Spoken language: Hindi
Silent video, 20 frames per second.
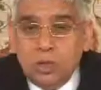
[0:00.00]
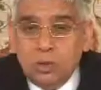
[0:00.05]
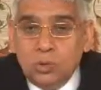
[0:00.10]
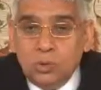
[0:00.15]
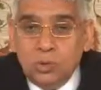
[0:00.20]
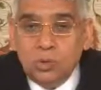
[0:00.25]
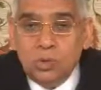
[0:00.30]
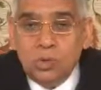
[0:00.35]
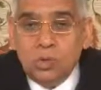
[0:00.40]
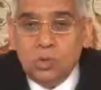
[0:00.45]
ज्ञान
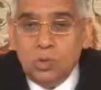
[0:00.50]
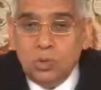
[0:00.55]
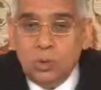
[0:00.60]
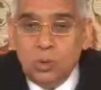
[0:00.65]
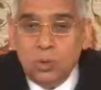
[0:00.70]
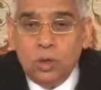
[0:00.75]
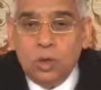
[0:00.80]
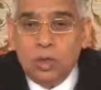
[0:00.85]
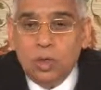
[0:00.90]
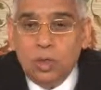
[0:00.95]
तो कोई
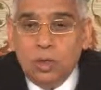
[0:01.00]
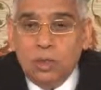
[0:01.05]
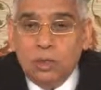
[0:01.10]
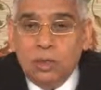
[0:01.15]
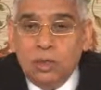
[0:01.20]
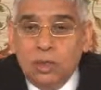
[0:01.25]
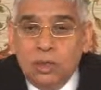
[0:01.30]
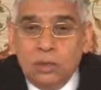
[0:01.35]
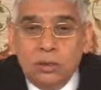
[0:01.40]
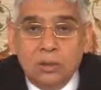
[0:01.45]
और है
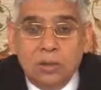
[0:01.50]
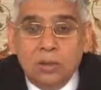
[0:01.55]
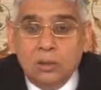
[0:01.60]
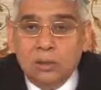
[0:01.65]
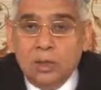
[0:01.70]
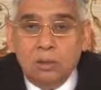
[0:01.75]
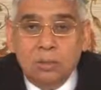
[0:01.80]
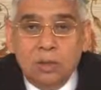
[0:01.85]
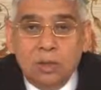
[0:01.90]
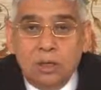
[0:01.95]
ये
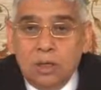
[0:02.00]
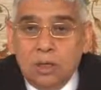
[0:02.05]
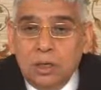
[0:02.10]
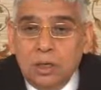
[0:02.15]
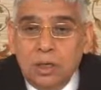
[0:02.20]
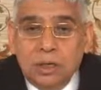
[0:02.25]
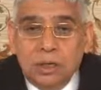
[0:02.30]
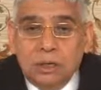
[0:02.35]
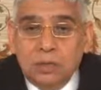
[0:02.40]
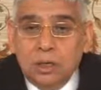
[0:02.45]
गीता वाला
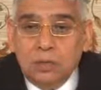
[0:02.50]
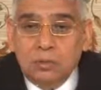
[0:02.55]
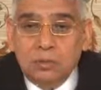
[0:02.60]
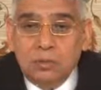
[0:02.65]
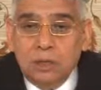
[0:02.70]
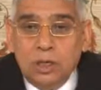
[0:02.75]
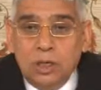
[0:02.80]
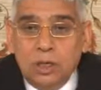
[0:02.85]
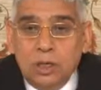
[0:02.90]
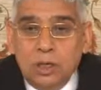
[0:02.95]
ज्ञान
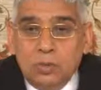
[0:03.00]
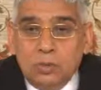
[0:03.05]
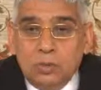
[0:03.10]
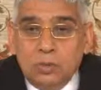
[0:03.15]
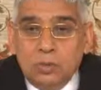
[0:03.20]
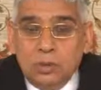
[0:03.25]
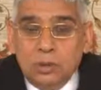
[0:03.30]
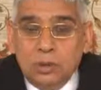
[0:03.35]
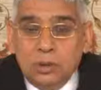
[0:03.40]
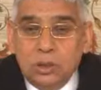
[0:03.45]
तत्व ज्ञान ने
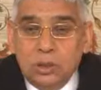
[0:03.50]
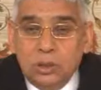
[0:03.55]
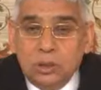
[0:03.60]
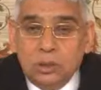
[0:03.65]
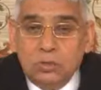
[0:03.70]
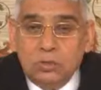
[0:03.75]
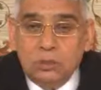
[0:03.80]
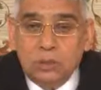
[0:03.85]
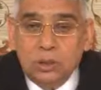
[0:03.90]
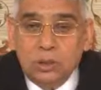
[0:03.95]
उसको
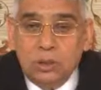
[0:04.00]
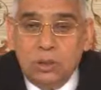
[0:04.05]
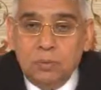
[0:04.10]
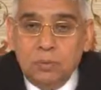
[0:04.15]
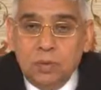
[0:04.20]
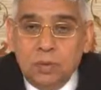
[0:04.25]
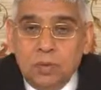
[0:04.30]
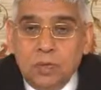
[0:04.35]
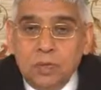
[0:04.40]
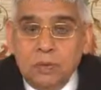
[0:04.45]
संत
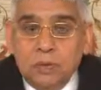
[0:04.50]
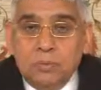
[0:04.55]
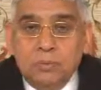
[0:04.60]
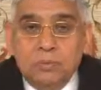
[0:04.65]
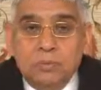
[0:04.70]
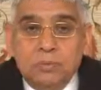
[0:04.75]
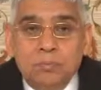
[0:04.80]
बतावेंगे